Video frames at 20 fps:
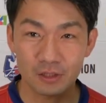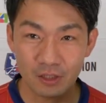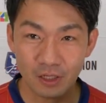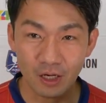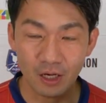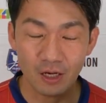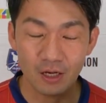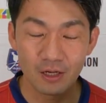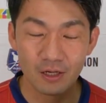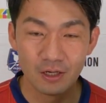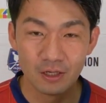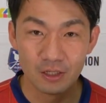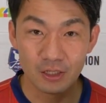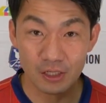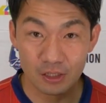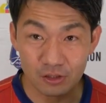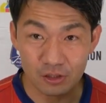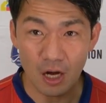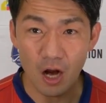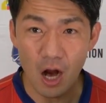いて「
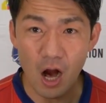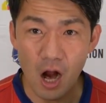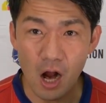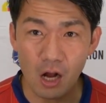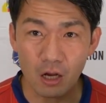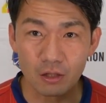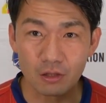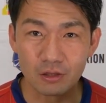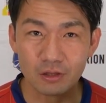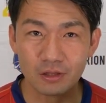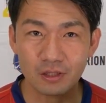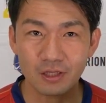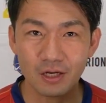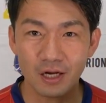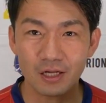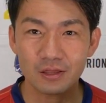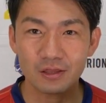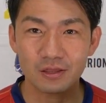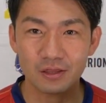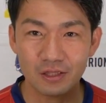いくぞ!」って
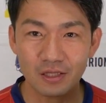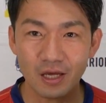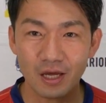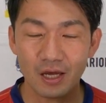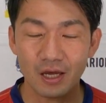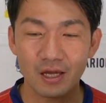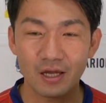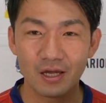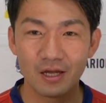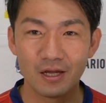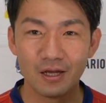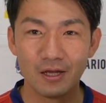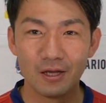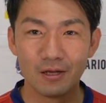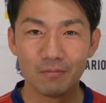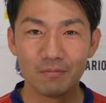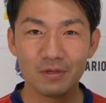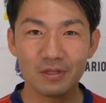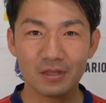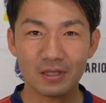なって
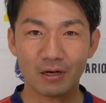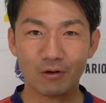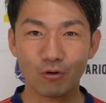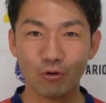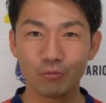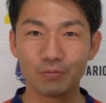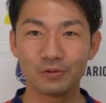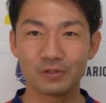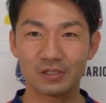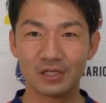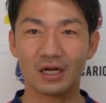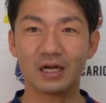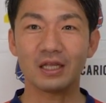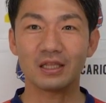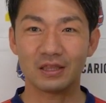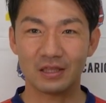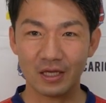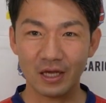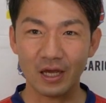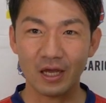みんな鼓舞され
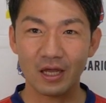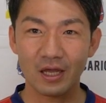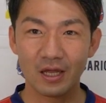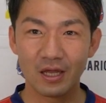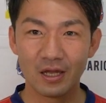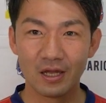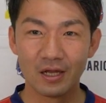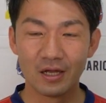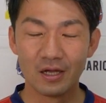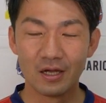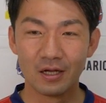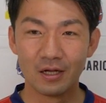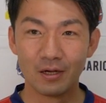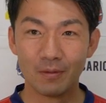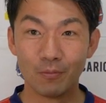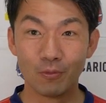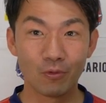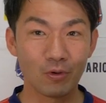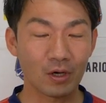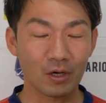て
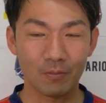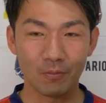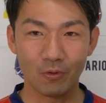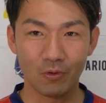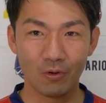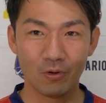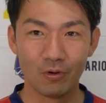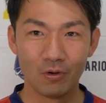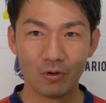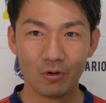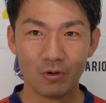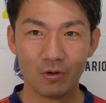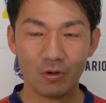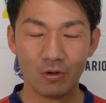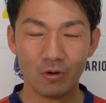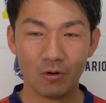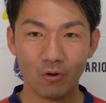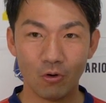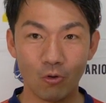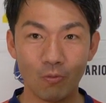もうなんかも
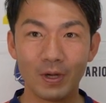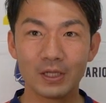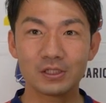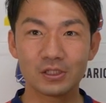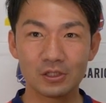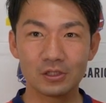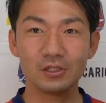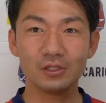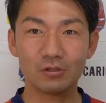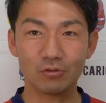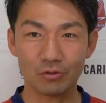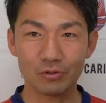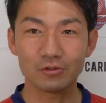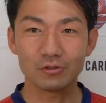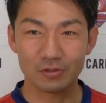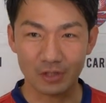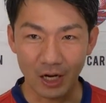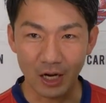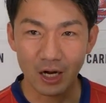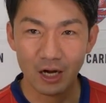うお祭りとい
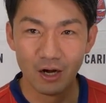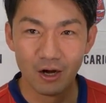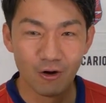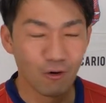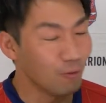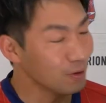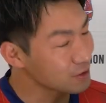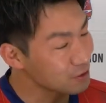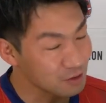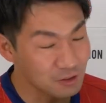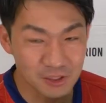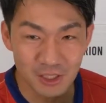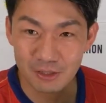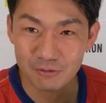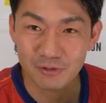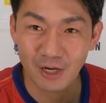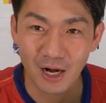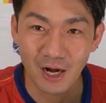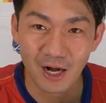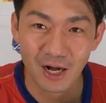うかお祭りちゃ
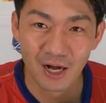うな